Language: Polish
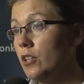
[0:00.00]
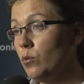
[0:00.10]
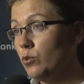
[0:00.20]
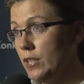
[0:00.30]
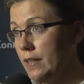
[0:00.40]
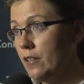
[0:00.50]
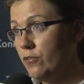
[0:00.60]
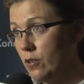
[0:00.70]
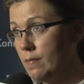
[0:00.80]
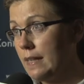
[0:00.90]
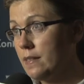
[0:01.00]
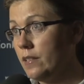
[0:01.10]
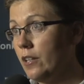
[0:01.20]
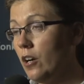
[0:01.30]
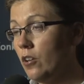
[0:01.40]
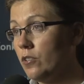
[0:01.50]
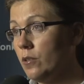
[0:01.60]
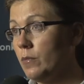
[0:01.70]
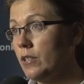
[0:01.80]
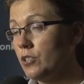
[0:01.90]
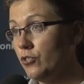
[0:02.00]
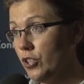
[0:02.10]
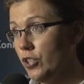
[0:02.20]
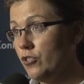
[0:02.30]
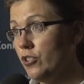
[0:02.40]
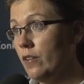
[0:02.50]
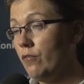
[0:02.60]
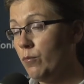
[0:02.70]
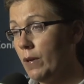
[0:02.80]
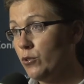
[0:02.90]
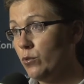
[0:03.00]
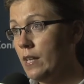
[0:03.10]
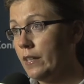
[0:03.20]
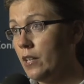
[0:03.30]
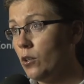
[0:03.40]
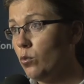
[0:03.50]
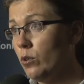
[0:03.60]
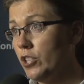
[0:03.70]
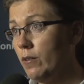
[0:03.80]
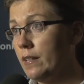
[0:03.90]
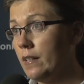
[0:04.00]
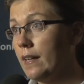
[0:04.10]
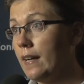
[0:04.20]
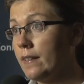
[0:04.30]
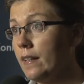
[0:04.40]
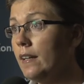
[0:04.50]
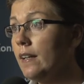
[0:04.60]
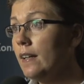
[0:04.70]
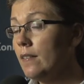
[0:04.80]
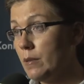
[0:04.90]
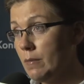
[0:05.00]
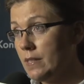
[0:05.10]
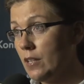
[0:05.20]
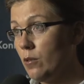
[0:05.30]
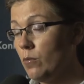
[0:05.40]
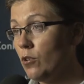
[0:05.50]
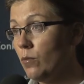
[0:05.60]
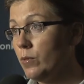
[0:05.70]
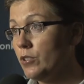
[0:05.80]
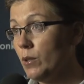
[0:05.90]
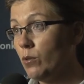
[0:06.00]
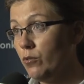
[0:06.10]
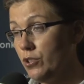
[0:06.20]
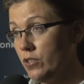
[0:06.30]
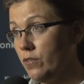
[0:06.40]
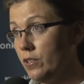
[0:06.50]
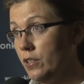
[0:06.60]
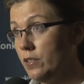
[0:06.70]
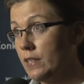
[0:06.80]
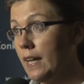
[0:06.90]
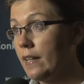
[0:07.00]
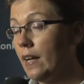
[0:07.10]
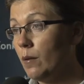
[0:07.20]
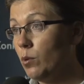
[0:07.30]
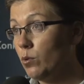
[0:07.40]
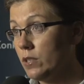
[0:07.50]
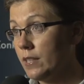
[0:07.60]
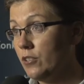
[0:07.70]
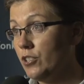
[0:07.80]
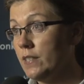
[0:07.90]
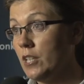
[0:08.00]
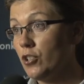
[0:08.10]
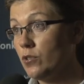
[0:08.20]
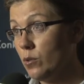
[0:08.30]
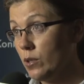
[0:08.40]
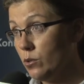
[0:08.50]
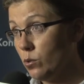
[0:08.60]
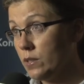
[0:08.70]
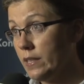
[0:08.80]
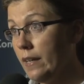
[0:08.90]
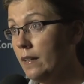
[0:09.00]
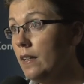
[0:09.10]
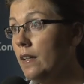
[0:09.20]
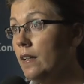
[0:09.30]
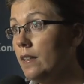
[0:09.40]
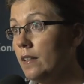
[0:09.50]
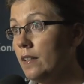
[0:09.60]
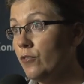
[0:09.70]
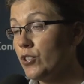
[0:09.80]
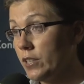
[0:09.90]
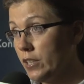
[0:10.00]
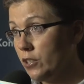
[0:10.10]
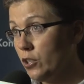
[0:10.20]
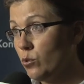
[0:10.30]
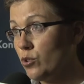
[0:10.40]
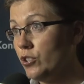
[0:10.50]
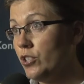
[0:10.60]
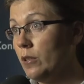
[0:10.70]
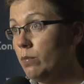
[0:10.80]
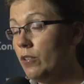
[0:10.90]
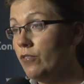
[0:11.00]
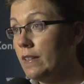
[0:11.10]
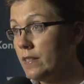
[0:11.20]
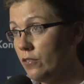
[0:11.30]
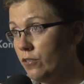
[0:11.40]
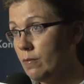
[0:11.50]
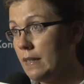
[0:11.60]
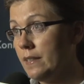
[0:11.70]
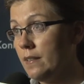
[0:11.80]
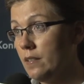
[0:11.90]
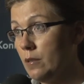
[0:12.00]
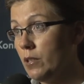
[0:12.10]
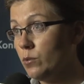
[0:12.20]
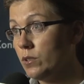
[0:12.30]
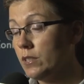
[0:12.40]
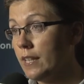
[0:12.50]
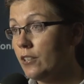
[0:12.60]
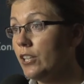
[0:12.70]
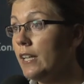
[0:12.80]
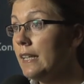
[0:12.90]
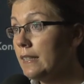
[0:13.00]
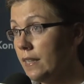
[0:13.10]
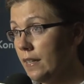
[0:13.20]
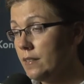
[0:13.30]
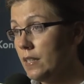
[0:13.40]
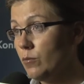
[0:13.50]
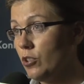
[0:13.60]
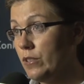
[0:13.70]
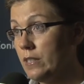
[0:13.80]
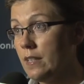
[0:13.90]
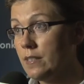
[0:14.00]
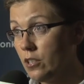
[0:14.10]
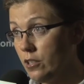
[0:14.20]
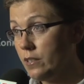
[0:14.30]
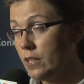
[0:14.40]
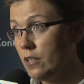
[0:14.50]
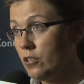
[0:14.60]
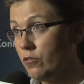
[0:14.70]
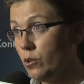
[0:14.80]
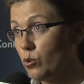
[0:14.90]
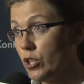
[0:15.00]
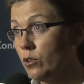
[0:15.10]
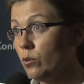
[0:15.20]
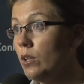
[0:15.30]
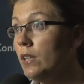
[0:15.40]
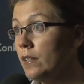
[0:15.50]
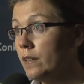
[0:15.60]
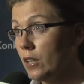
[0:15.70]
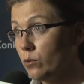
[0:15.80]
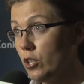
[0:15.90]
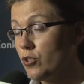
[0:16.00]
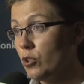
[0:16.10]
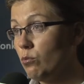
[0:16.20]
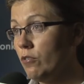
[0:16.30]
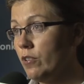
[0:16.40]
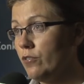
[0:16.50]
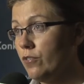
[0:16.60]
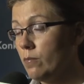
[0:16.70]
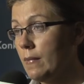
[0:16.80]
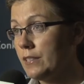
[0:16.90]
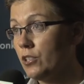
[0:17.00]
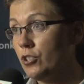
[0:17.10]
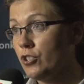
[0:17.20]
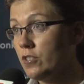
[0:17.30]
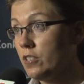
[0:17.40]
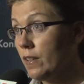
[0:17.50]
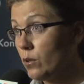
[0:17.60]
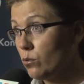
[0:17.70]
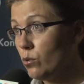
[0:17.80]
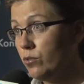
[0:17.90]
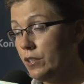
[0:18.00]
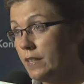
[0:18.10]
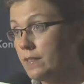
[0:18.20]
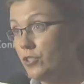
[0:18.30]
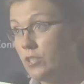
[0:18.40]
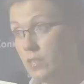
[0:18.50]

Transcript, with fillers: Y, udzielenia informacji o tym, co dzieje się, w oparciu o jakie reguły działa ten kartel. W zamian za to mogą być całkowicie zwolnieni z kary albo uzyskać jej znaczącą redukcję. Y, wszystkich tych, którzy chcieliby więcej informacji na ten temat uzyskać, zachęcam do odwiedzenia strony internetowej urzędu, na której szczegółowe informacje dotyczące warunków liniencji się